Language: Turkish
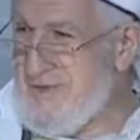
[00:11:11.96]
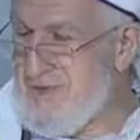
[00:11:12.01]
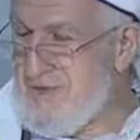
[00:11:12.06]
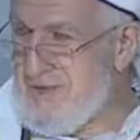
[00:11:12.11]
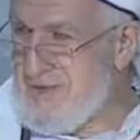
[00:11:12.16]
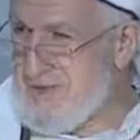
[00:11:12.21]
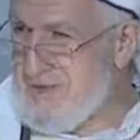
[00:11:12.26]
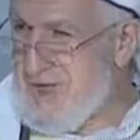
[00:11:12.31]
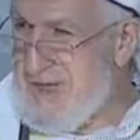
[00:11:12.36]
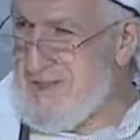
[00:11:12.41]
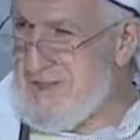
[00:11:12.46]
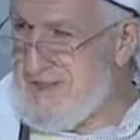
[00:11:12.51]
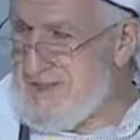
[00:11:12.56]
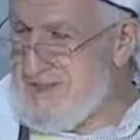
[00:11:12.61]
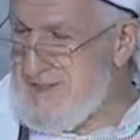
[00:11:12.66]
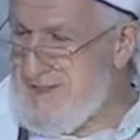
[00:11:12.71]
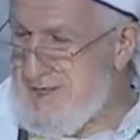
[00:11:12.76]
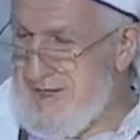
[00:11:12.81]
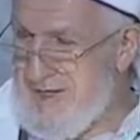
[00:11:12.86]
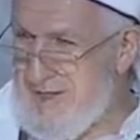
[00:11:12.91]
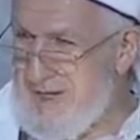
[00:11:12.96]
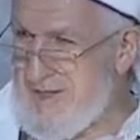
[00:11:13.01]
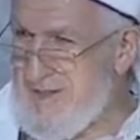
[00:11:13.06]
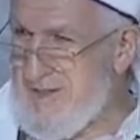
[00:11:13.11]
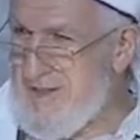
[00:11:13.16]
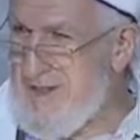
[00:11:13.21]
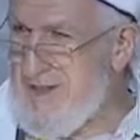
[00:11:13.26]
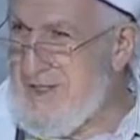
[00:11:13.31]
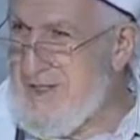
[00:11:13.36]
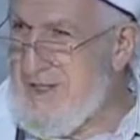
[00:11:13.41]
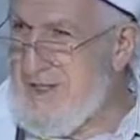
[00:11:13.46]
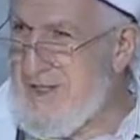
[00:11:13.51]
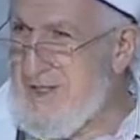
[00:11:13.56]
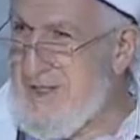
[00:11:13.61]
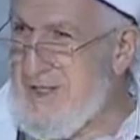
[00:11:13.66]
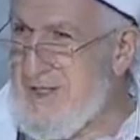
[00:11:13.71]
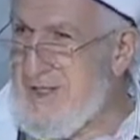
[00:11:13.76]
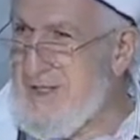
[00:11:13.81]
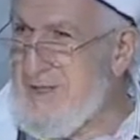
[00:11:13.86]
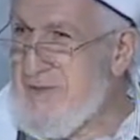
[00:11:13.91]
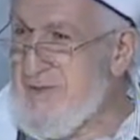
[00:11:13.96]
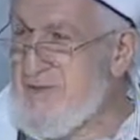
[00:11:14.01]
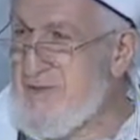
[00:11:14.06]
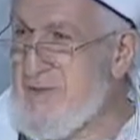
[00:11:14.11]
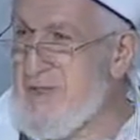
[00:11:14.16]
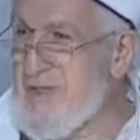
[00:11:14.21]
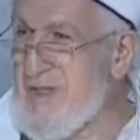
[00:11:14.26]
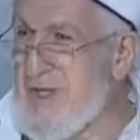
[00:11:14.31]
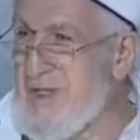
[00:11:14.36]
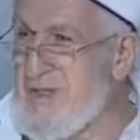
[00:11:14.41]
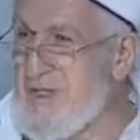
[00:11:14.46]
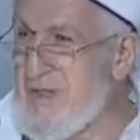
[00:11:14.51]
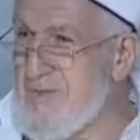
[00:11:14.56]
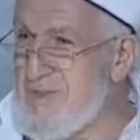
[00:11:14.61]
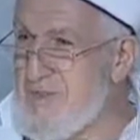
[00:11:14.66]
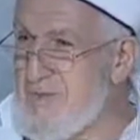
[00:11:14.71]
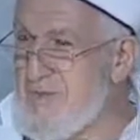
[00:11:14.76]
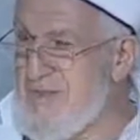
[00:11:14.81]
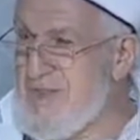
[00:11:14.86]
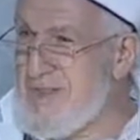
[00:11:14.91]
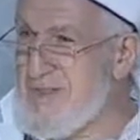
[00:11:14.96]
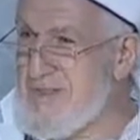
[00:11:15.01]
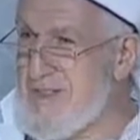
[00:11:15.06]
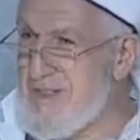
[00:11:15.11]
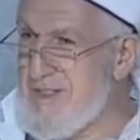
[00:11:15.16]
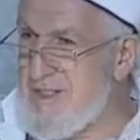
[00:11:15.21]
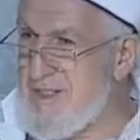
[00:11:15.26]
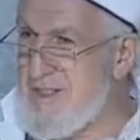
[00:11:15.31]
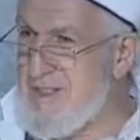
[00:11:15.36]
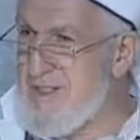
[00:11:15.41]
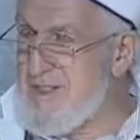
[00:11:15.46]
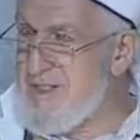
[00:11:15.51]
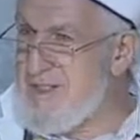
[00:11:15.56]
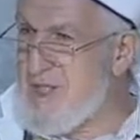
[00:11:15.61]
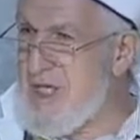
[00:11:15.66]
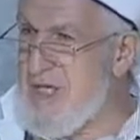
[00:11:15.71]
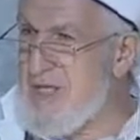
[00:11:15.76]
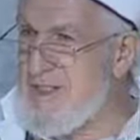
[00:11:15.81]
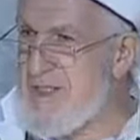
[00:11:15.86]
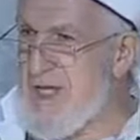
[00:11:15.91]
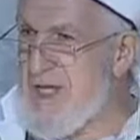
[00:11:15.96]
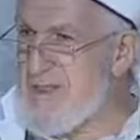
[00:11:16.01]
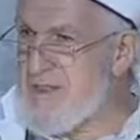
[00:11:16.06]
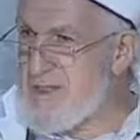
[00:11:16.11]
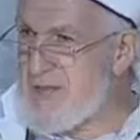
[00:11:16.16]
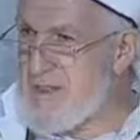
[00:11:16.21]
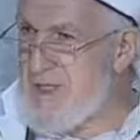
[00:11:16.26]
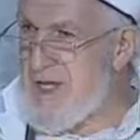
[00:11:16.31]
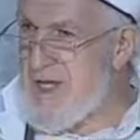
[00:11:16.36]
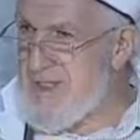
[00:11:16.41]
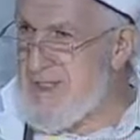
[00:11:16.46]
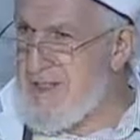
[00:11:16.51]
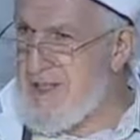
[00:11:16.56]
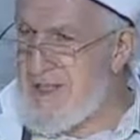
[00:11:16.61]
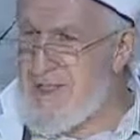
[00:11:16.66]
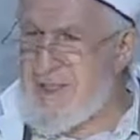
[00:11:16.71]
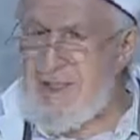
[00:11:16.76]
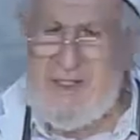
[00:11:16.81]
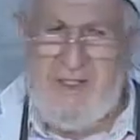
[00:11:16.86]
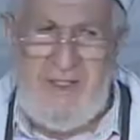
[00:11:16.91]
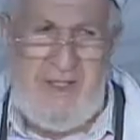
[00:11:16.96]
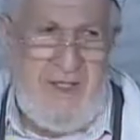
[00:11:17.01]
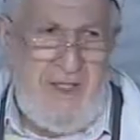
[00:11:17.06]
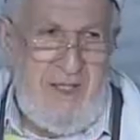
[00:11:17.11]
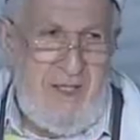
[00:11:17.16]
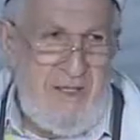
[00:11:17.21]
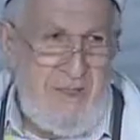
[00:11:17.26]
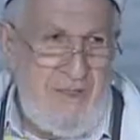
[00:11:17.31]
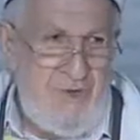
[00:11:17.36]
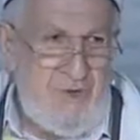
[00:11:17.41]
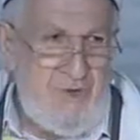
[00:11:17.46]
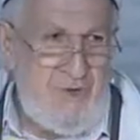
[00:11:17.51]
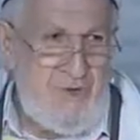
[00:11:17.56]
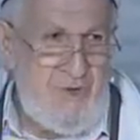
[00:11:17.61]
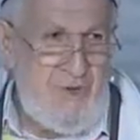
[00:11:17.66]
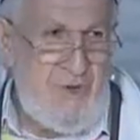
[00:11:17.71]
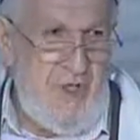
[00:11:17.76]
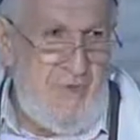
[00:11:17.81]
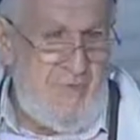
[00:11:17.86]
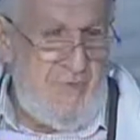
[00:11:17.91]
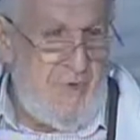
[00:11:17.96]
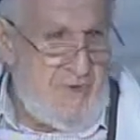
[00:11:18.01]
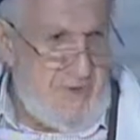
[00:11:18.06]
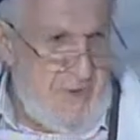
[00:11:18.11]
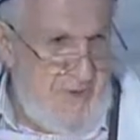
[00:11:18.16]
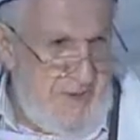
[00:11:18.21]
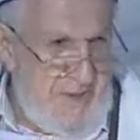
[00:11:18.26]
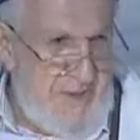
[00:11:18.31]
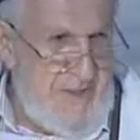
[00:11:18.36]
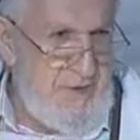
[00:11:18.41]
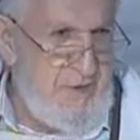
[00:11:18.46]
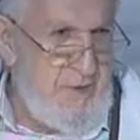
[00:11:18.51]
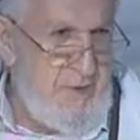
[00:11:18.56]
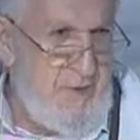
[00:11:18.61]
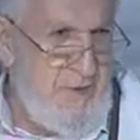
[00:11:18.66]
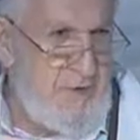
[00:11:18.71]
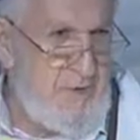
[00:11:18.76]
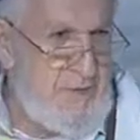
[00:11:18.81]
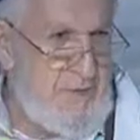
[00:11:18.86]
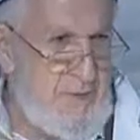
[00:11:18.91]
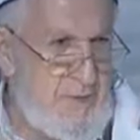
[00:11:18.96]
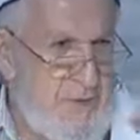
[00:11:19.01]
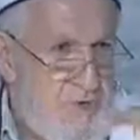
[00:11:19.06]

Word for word: O kaldığı yere. Bunların demiş birisini şehirden çıkarken şu kap orada ben de gördüm.